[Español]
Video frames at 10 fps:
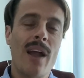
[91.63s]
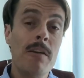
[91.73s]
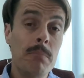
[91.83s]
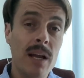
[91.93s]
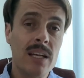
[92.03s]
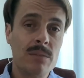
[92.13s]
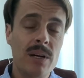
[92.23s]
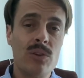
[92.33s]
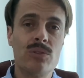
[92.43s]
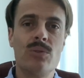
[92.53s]
en malas
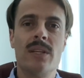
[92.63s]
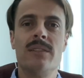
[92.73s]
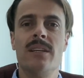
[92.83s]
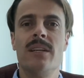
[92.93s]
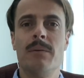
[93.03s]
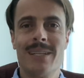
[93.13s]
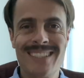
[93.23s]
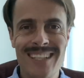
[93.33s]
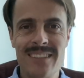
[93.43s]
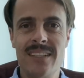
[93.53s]
manos durante
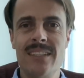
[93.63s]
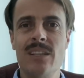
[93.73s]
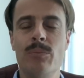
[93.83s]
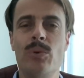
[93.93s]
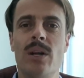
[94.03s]
bastante tiempo,